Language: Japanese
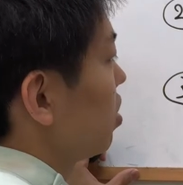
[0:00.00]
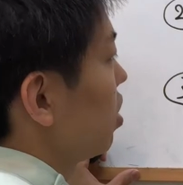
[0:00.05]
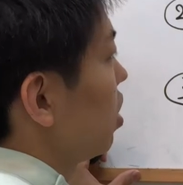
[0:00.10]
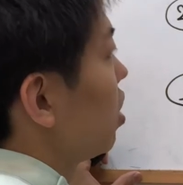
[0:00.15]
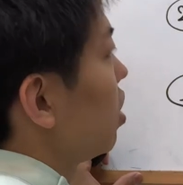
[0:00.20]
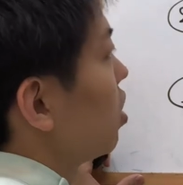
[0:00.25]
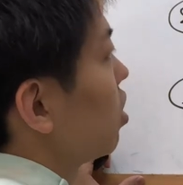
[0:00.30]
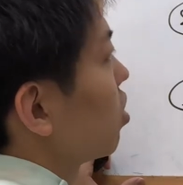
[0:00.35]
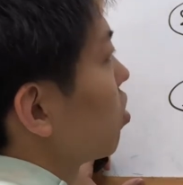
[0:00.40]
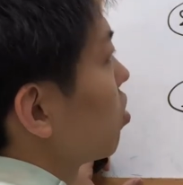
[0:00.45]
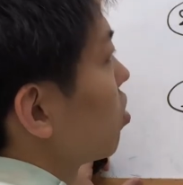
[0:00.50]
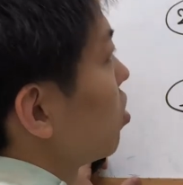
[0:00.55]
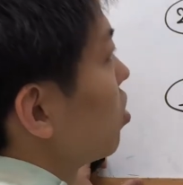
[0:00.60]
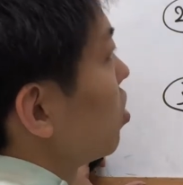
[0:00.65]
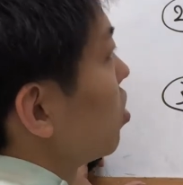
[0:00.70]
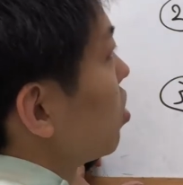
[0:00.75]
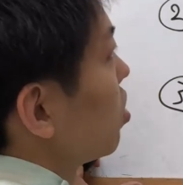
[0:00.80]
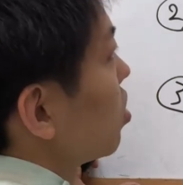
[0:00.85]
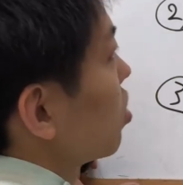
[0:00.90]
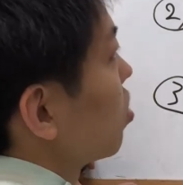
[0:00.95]
で
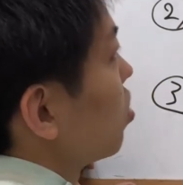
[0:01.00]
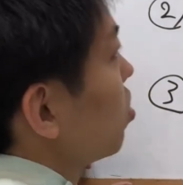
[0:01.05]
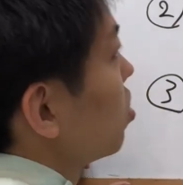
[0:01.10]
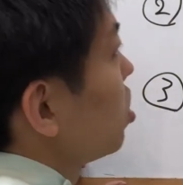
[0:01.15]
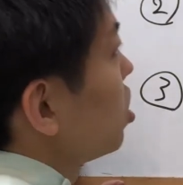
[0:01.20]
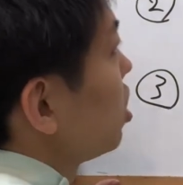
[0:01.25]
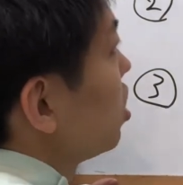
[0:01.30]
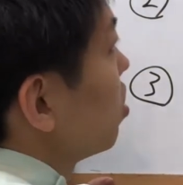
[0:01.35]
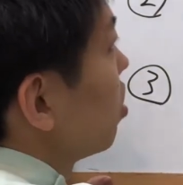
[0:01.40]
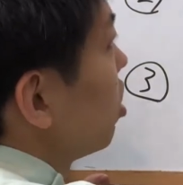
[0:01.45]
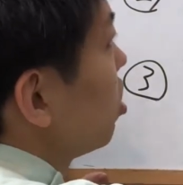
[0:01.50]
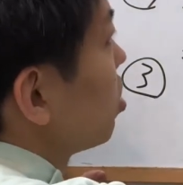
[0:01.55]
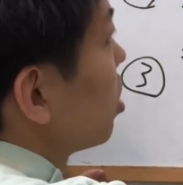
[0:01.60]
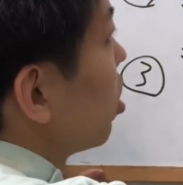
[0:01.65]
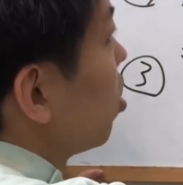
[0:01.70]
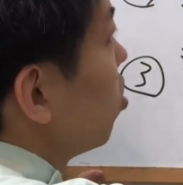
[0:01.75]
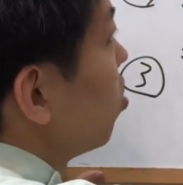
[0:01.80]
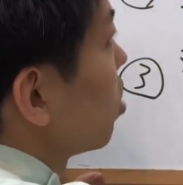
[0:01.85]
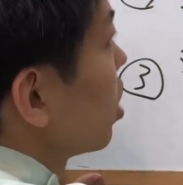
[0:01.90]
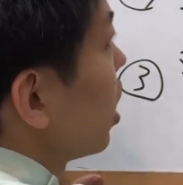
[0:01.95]
こっちは言った
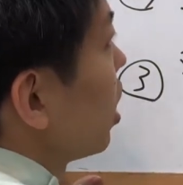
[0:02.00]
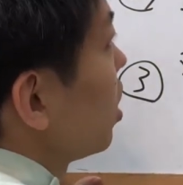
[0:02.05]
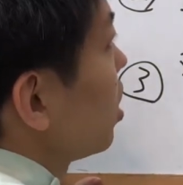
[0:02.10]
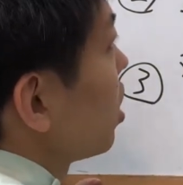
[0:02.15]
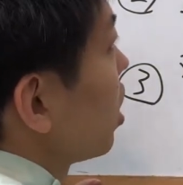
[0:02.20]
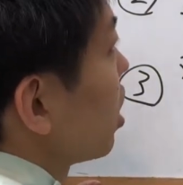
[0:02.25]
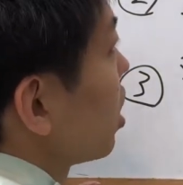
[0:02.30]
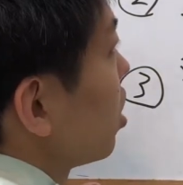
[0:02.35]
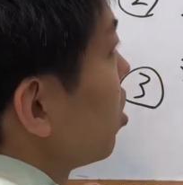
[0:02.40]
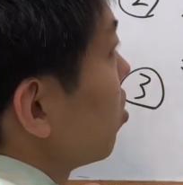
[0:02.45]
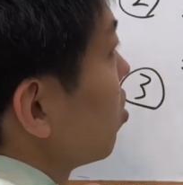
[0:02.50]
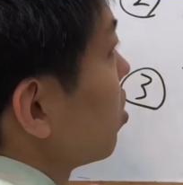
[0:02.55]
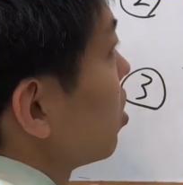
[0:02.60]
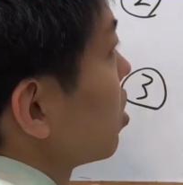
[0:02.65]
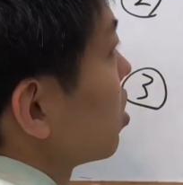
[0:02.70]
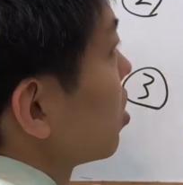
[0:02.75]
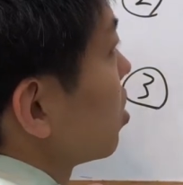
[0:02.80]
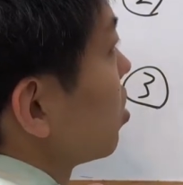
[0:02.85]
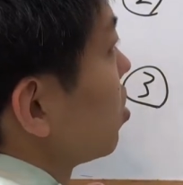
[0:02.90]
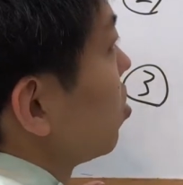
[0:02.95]
ら保険適用で
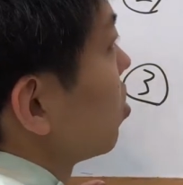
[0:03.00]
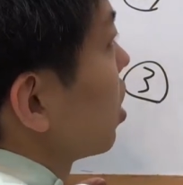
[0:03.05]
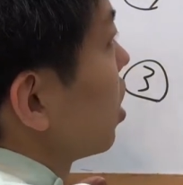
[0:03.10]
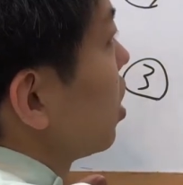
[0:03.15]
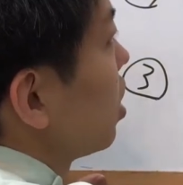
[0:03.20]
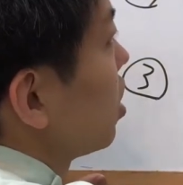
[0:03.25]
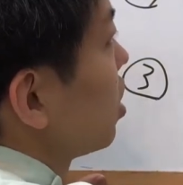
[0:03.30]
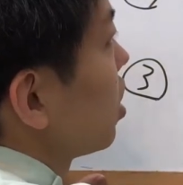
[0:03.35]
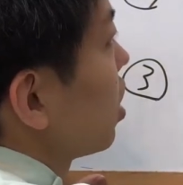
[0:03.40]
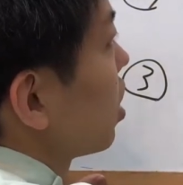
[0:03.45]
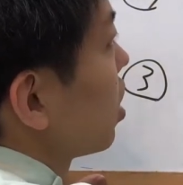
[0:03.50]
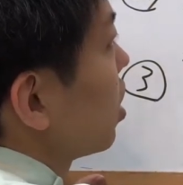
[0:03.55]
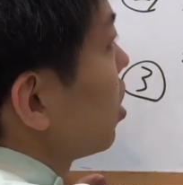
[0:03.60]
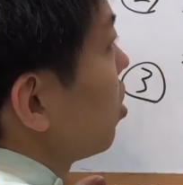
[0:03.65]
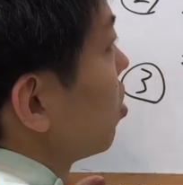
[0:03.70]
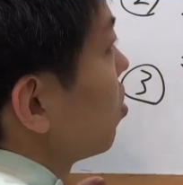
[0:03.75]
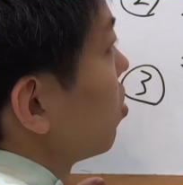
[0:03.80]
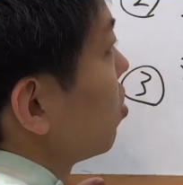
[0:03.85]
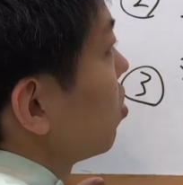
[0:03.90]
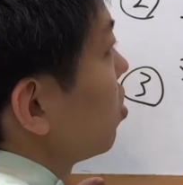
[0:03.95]
す保険
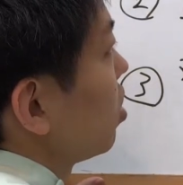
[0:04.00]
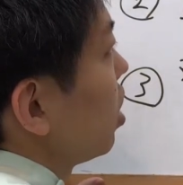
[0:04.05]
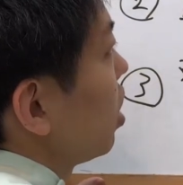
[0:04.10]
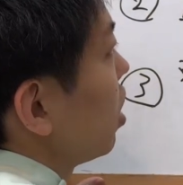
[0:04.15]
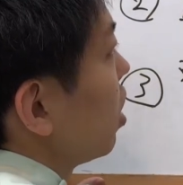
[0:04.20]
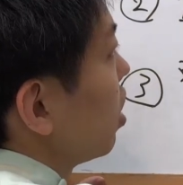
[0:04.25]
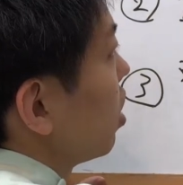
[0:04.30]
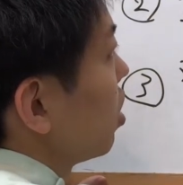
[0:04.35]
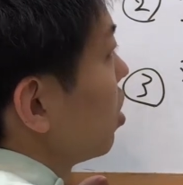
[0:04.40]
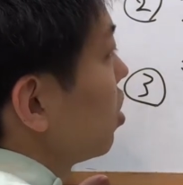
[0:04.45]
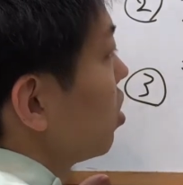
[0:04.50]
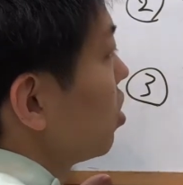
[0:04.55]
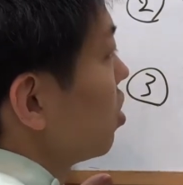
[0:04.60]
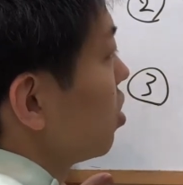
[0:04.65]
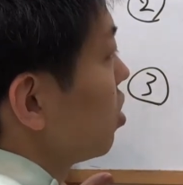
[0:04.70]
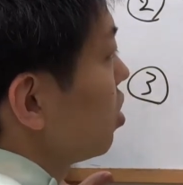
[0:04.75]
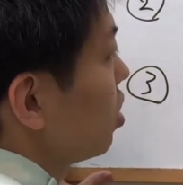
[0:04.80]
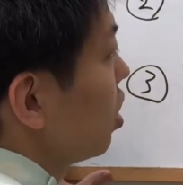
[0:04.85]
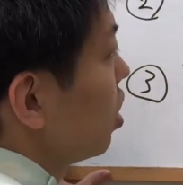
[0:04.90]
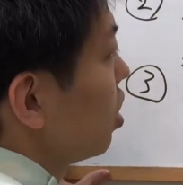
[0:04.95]
適用で
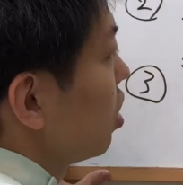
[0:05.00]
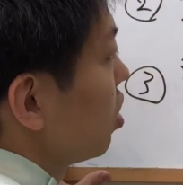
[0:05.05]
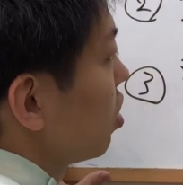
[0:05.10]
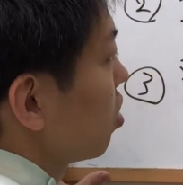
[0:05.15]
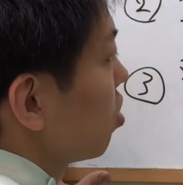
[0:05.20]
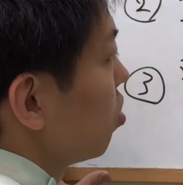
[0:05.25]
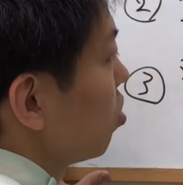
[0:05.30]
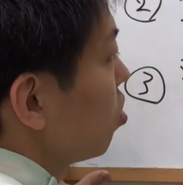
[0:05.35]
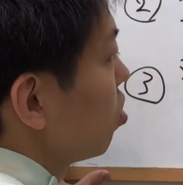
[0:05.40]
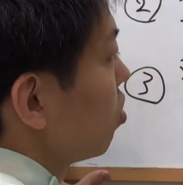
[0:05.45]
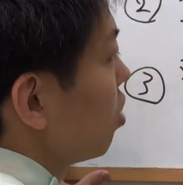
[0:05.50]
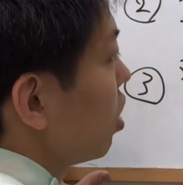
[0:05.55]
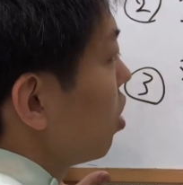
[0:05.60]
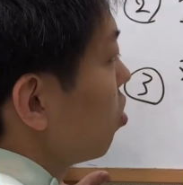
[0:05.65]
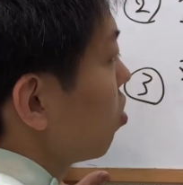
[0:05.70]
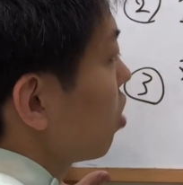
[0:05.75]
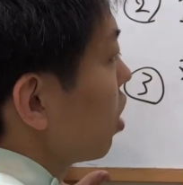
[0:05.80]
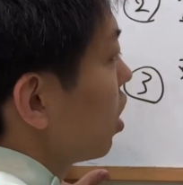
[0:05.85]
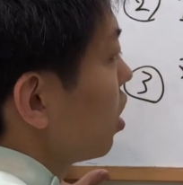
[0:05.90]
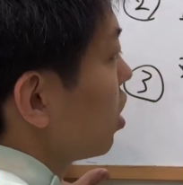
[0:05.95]
でここは
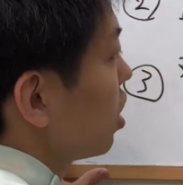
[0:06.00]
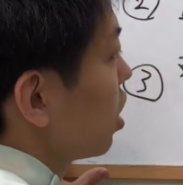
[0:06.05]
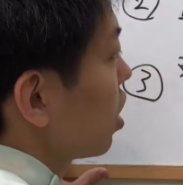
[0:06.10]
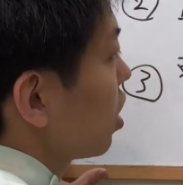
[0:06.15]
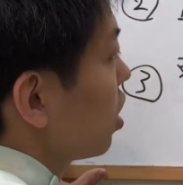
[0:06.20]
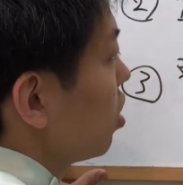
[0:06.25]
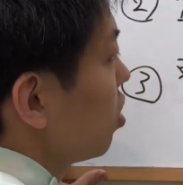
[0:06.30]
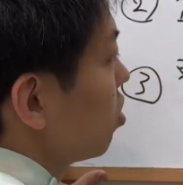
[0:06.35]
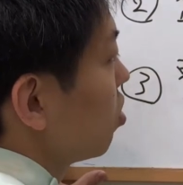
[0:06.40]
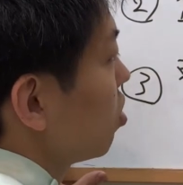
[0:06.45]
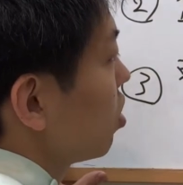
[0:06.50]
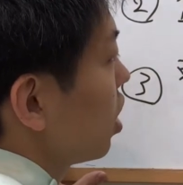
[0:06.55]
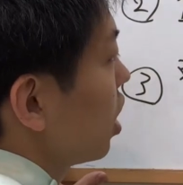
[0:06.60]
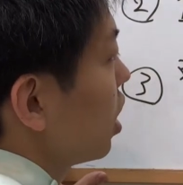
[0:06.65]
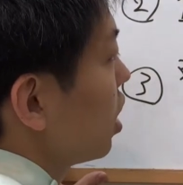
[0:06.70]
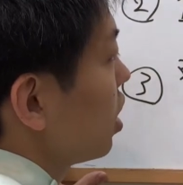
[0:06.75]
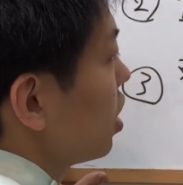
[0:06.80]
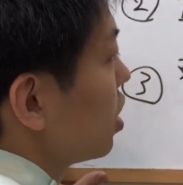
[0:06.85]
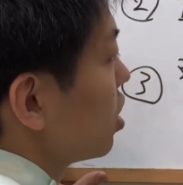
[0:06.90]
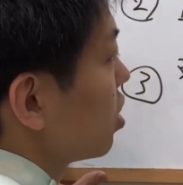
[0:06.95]
保険適用
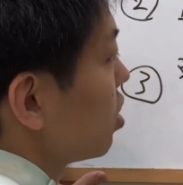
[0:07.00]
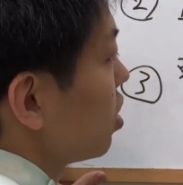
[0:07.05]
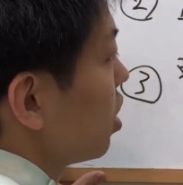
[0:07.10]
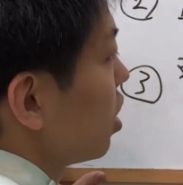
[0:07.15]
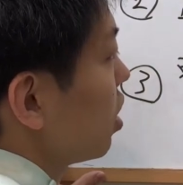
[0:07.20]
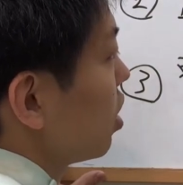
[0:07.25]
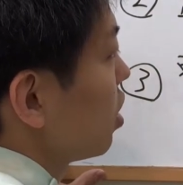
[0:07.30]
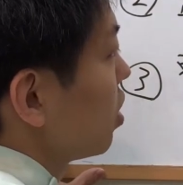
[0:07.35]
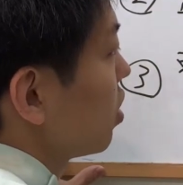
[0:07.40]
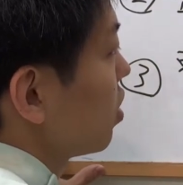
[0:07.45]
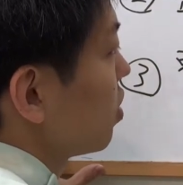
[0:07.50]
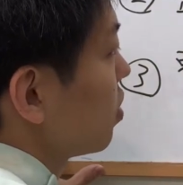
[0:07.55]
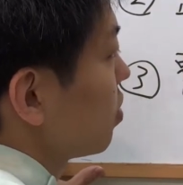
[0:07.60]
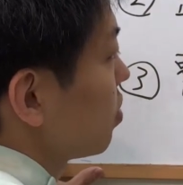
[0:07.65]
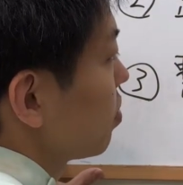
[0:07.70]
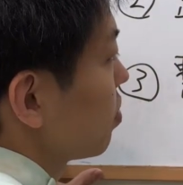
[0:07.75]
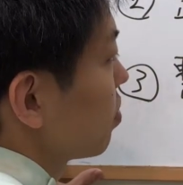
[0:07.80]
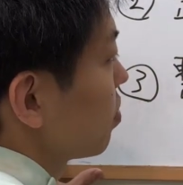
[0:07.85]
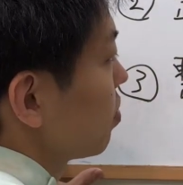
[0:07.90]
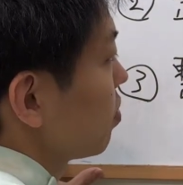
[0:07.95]
外ですね
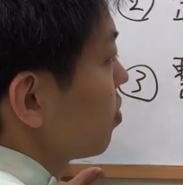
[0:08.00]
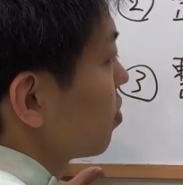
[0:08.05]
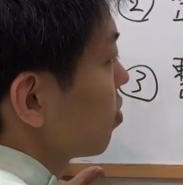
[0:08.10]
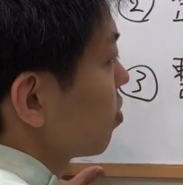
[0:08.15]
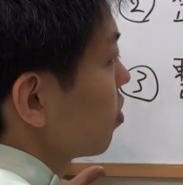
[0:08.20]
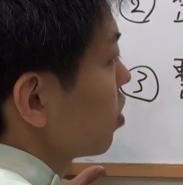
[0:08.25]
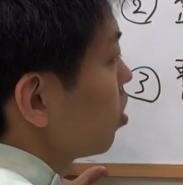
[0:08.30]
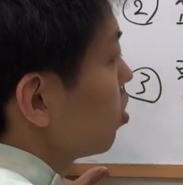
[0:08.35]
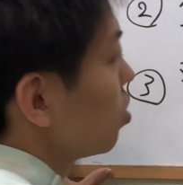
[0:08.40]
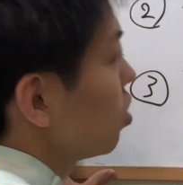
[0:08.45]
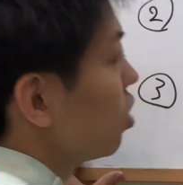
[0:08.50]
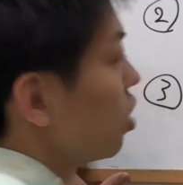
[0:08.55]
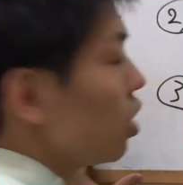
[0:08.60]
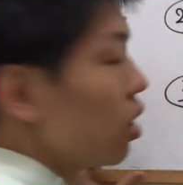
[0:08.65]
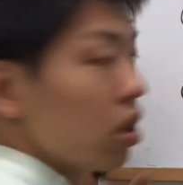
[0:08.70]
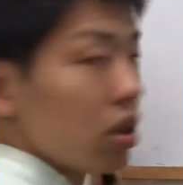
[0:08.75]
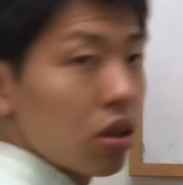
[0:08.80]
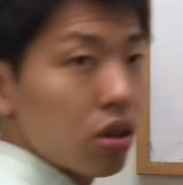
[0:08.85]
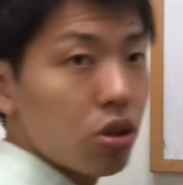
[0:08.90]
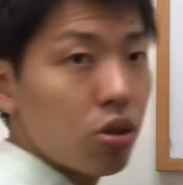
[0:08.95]
この
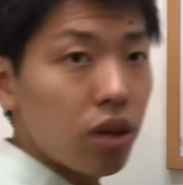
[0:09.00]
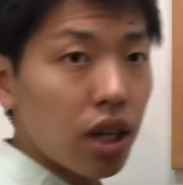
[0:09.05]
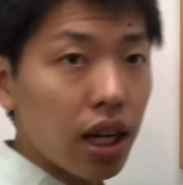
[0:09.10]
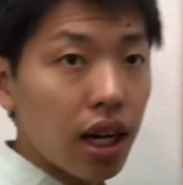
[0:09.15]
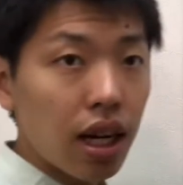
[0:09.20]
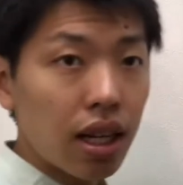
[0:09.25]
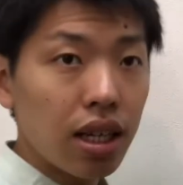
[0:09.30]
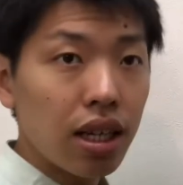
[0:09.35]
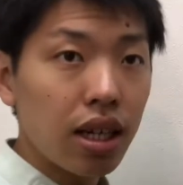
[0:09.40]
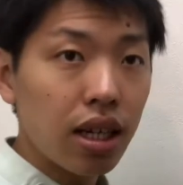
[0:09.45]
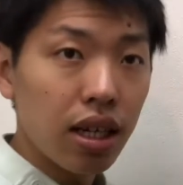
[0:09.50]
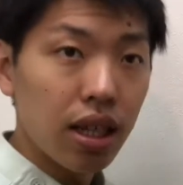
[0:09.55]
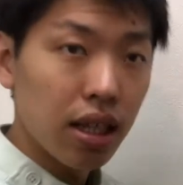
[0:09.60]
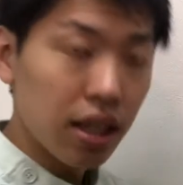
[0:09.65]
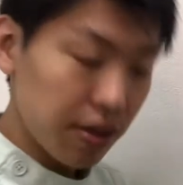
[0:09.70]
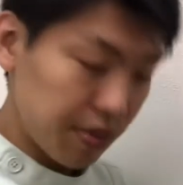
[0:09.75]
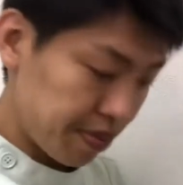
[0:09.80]
どれかに